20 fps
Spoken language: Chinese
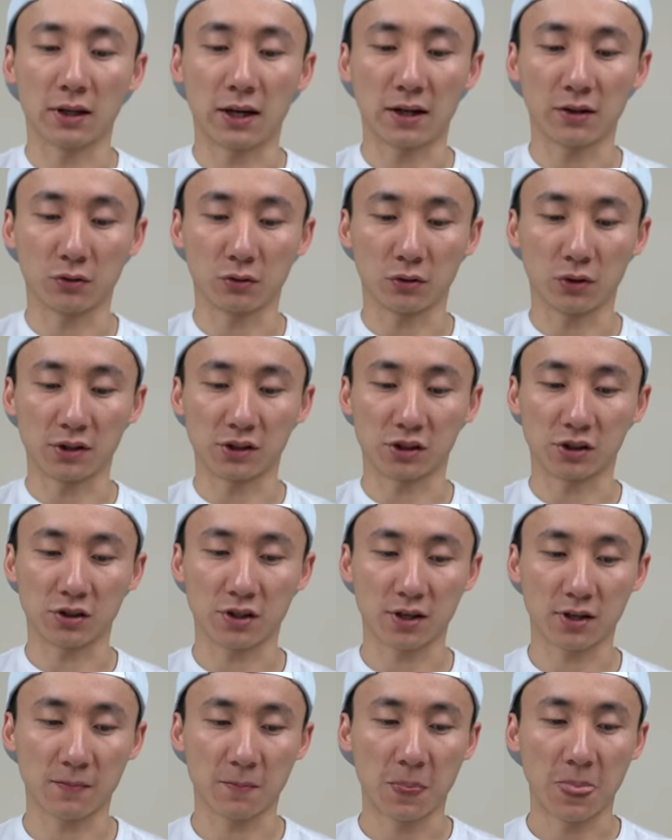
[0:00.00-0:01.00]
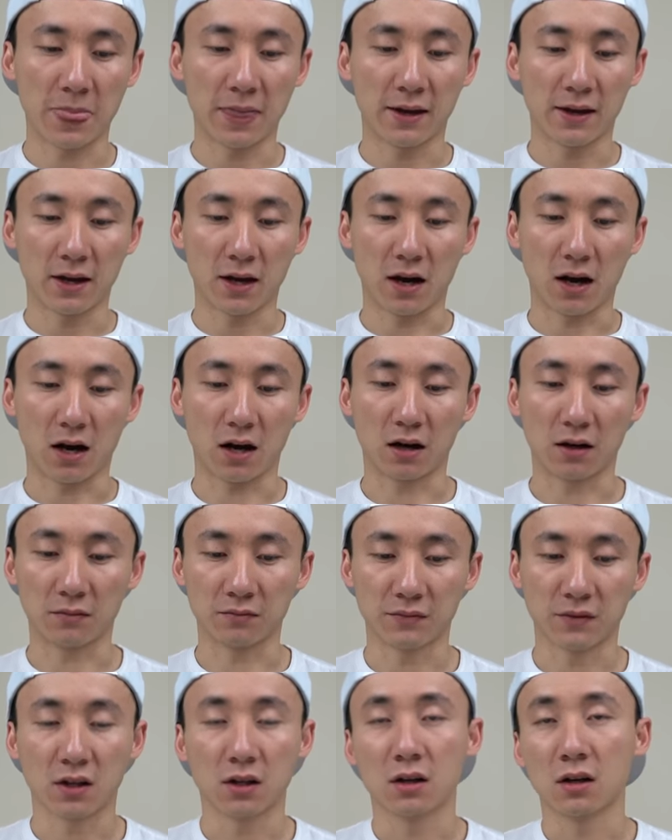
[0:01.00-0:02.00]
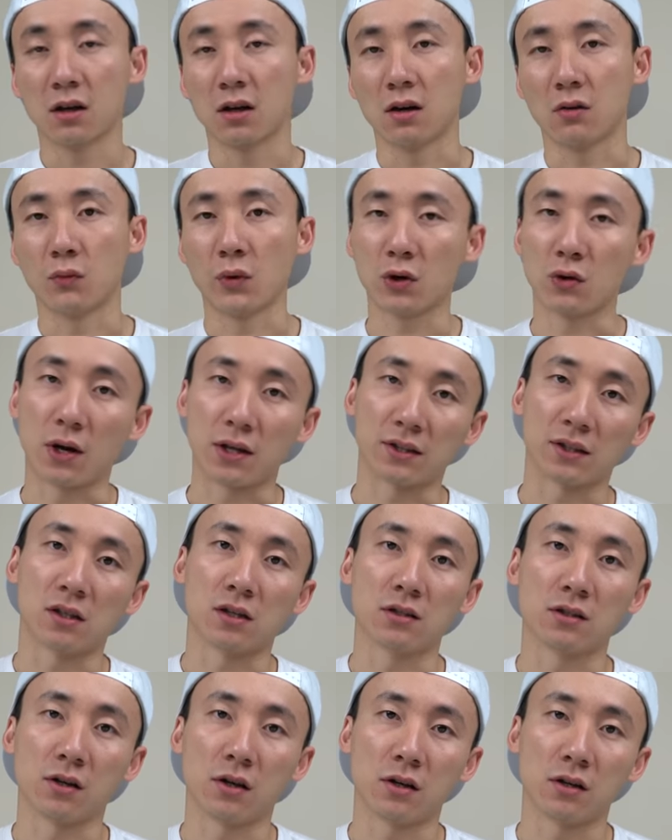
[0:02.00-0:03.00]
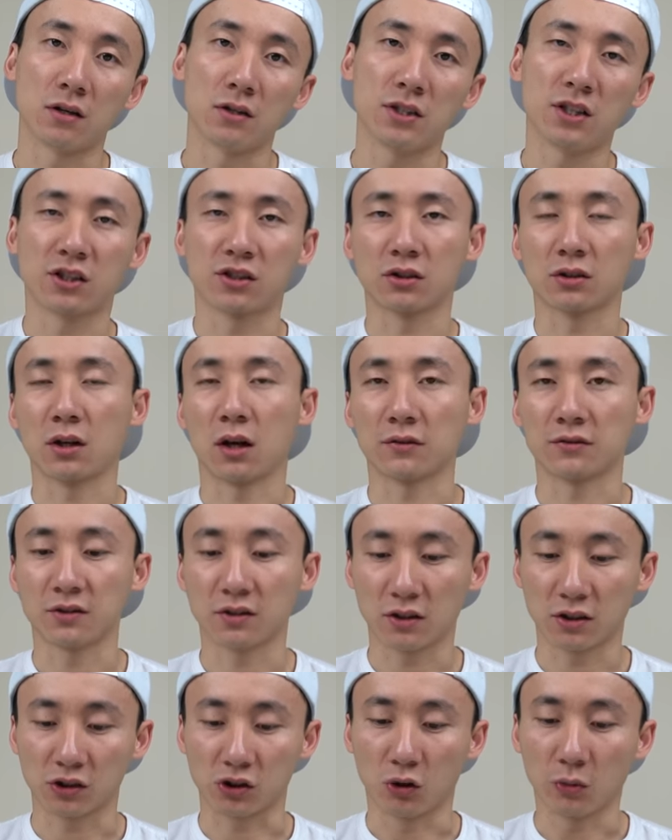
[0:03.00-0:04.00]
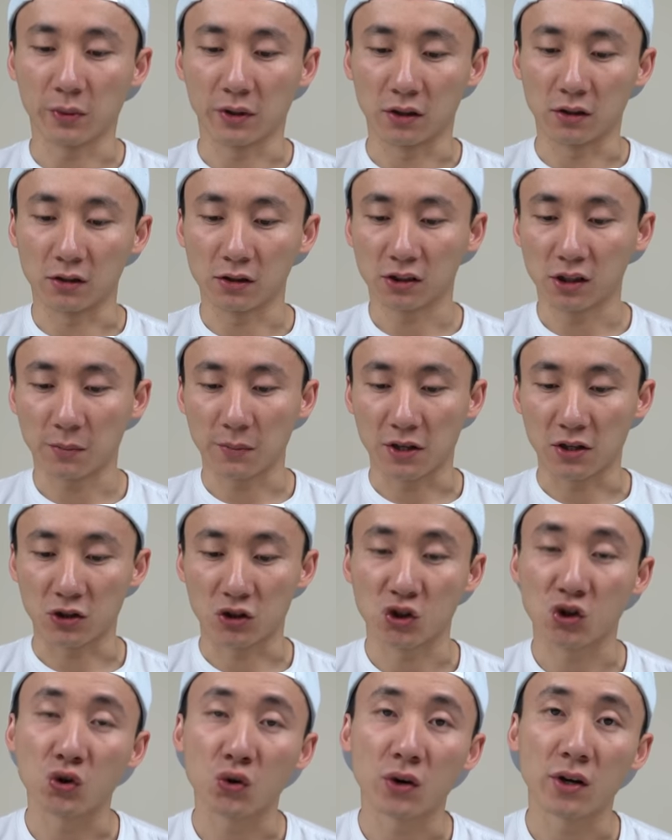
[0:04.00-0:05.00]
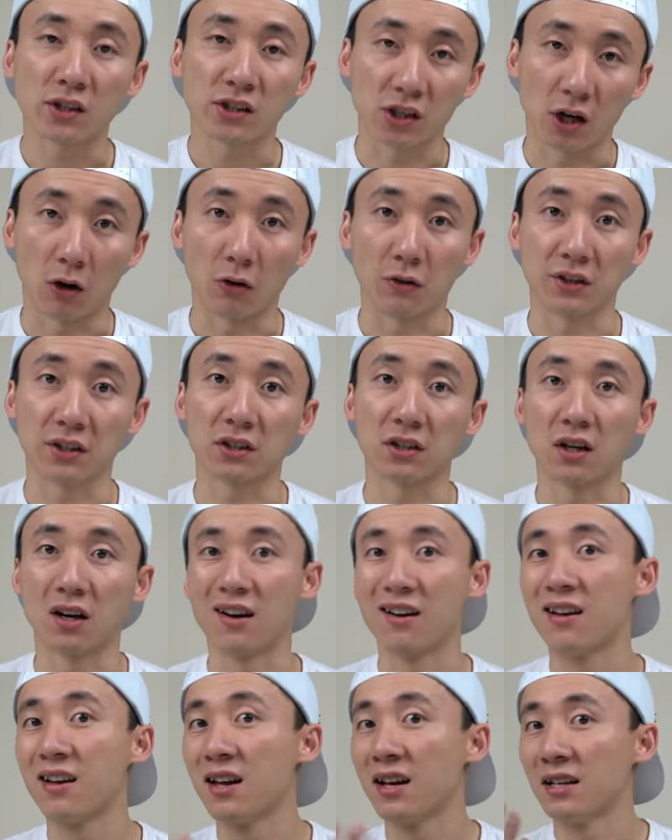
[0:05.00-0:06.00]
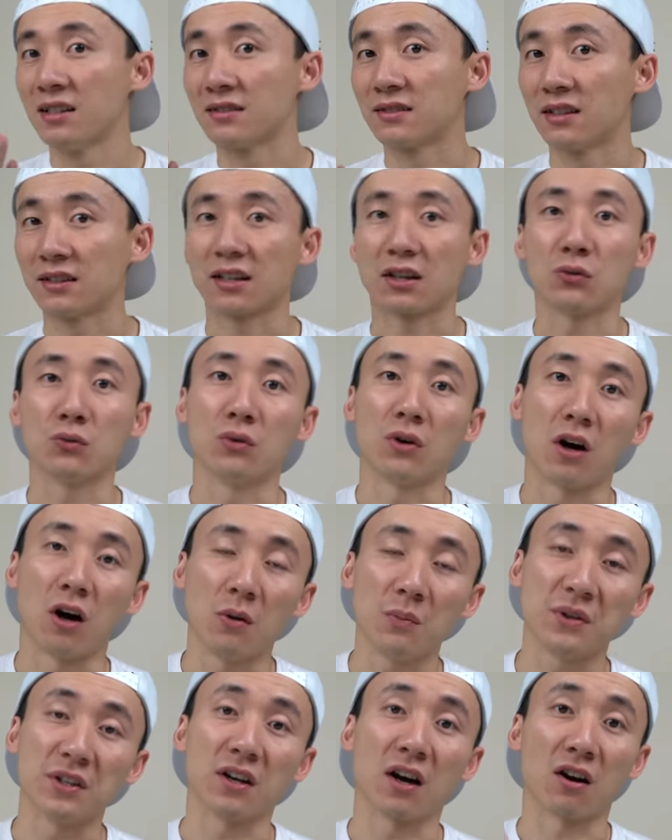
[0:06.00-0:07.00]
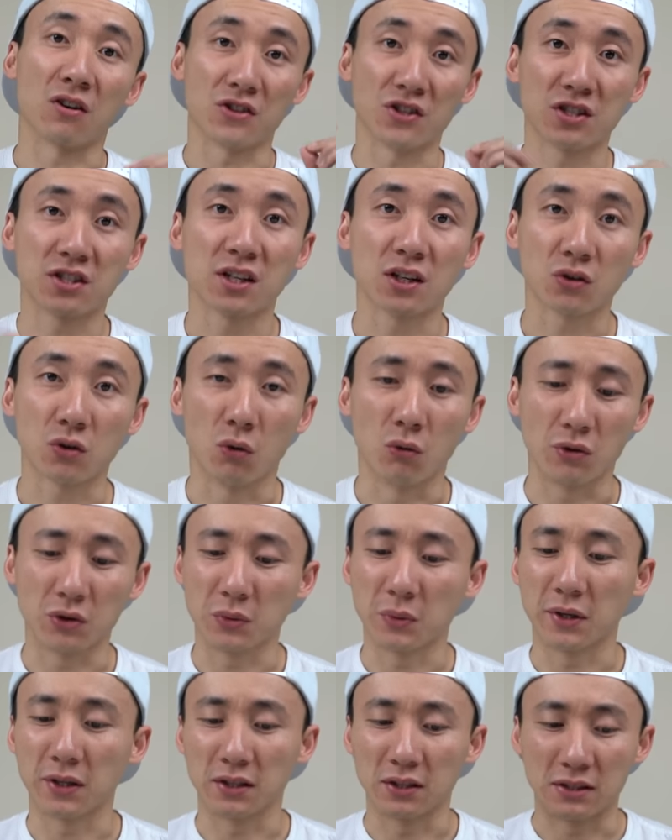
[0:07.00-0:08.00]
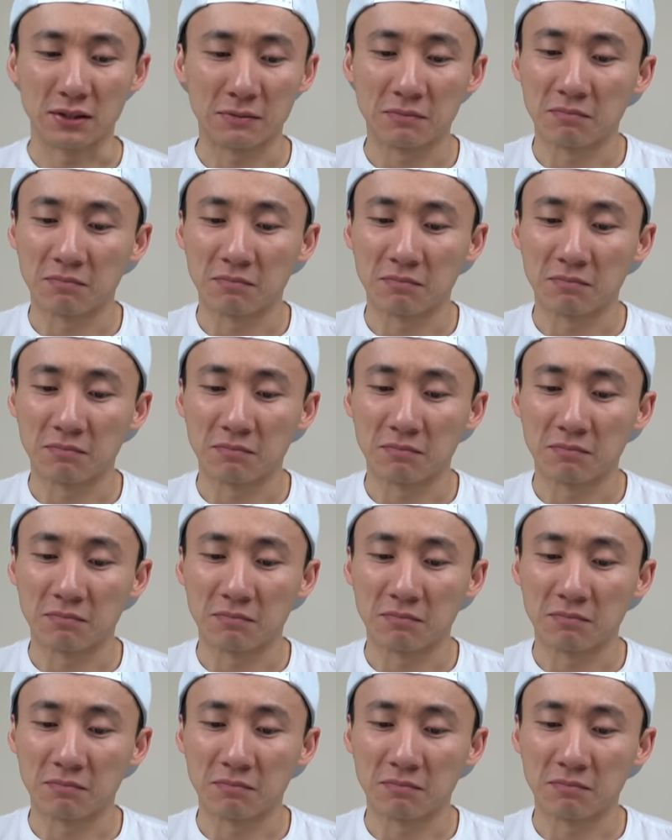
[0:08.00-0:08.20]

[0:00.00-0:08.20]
来有一段时间，啊、呃，微软呢意识到自己的手柄上面缺少一个 三点五毫米耳机接孔，因为